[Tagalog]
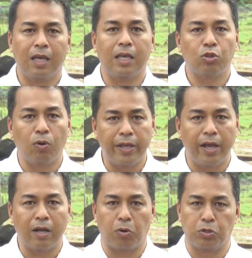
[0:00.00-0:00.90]
Ito
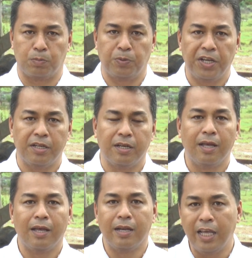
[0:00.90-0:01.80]
ay ang crossbreed,
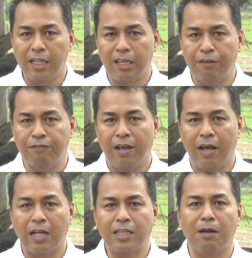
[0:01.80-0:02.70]
native
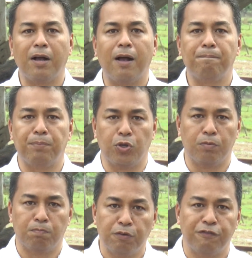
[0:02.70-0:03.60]
at ang mga
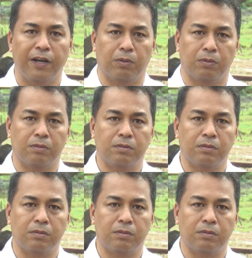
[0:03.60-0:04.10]
pure buffalo.